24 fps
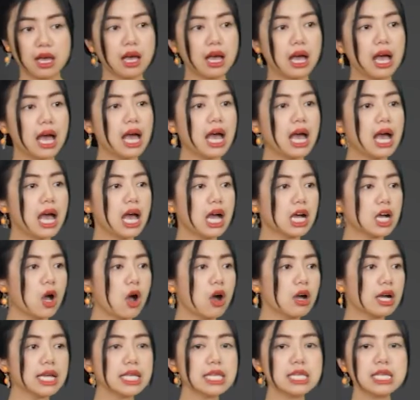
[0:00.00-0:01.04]
à có
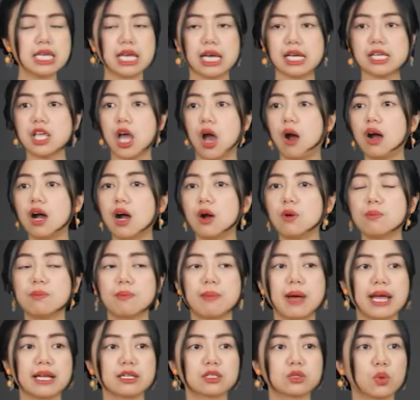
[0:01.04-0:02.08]
cái dĩa nhỏ không
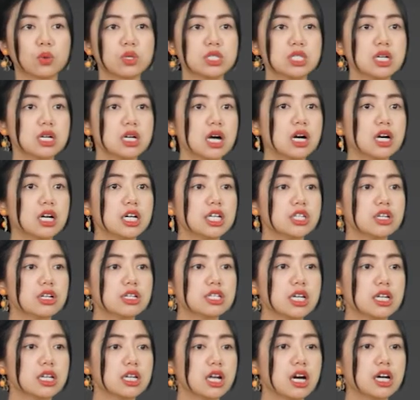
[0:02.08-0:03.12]
ban tổ chức ơi chương
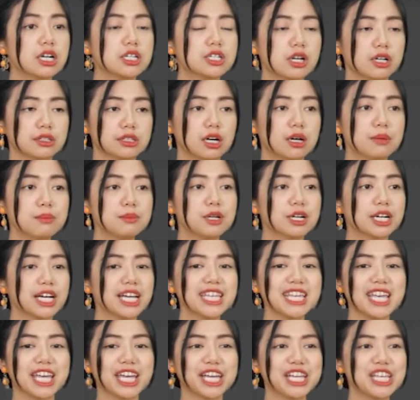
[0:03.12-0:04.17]
trình ơi cho tớ một cái
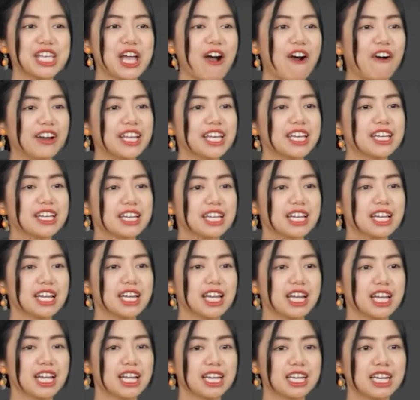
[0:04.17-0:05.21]
dĩa nhỏ đi
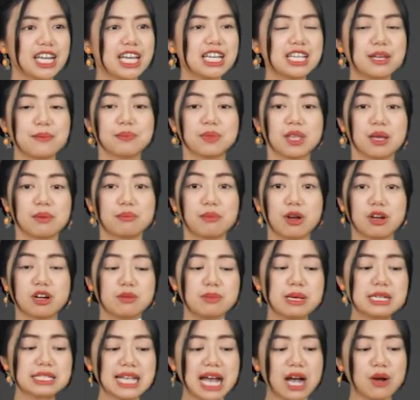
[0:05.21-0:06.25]
Ly mọi người
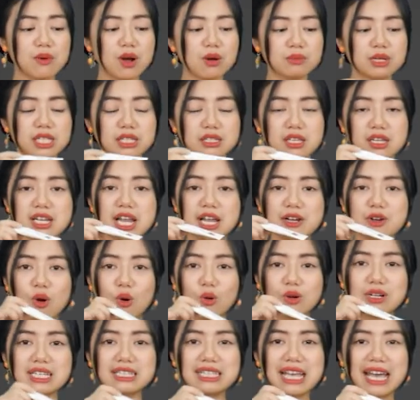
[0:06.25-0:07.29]
biết sao không Ly tính là
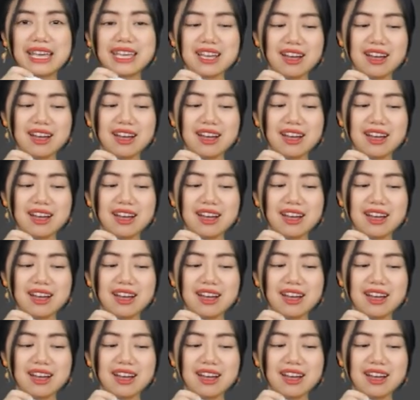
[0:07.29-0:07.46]
đổ ra tay